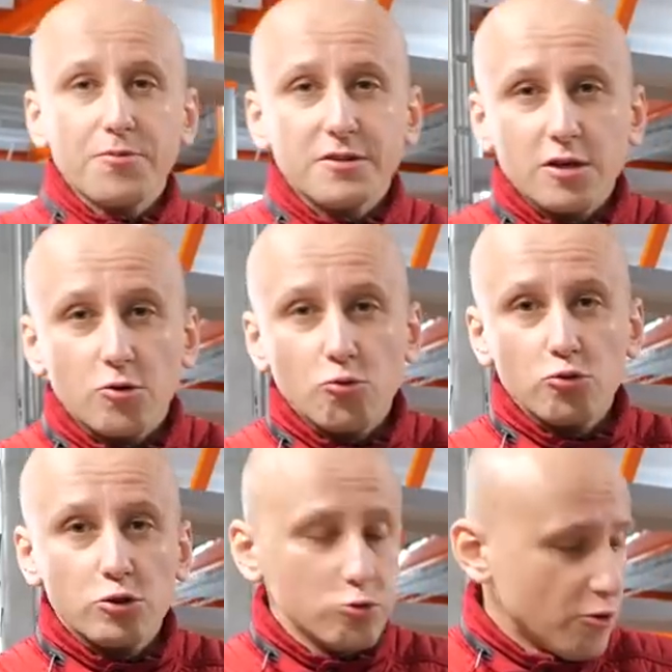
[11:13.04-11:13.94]
хлопотных
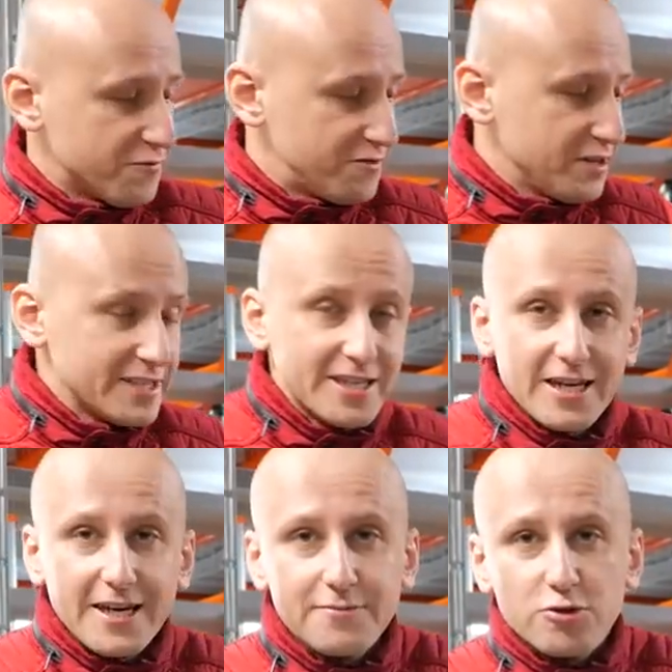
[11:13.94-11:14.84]
узлов в
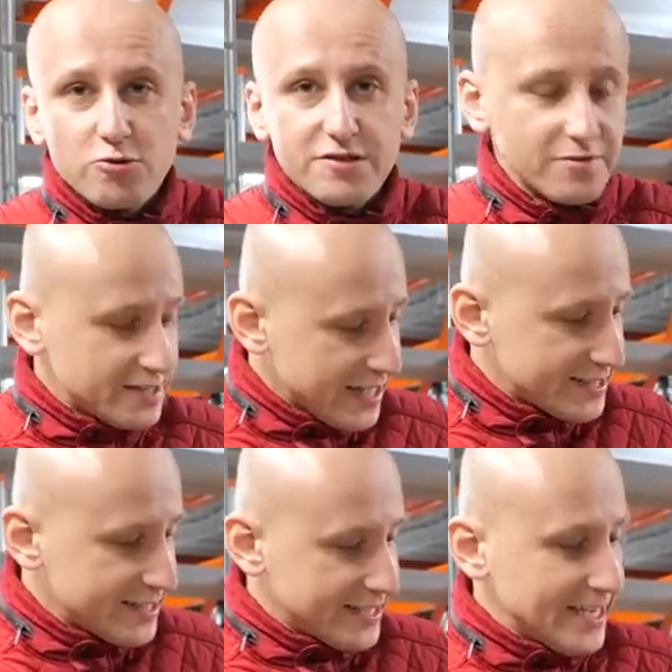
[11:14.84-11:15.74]
двигателе
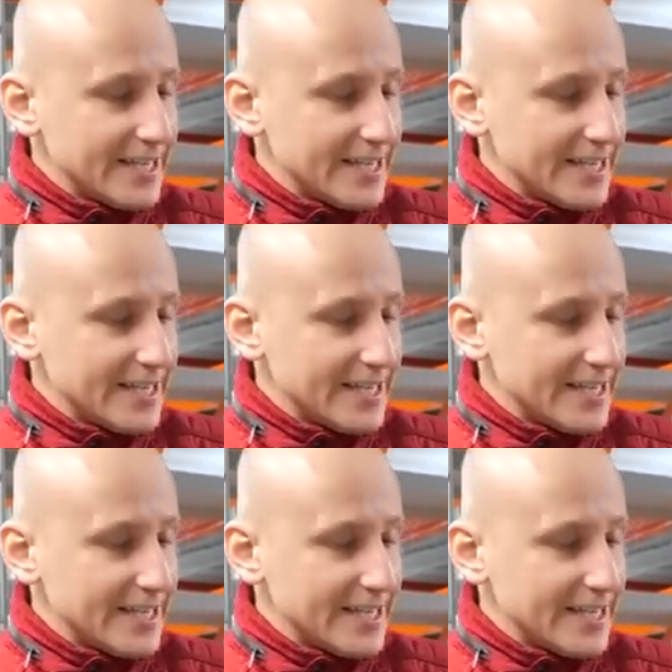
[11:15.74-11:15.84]
М119 –